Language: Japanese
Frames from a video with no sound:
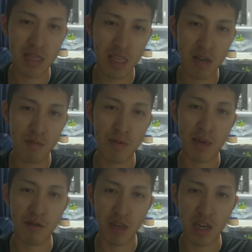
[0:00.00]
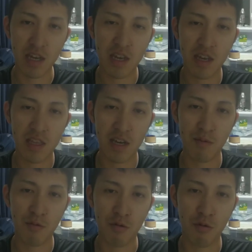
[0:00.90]
全く無意味なのでだから
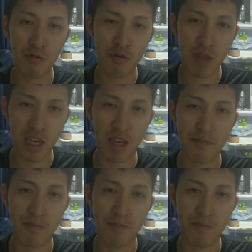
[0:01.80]
もう本当に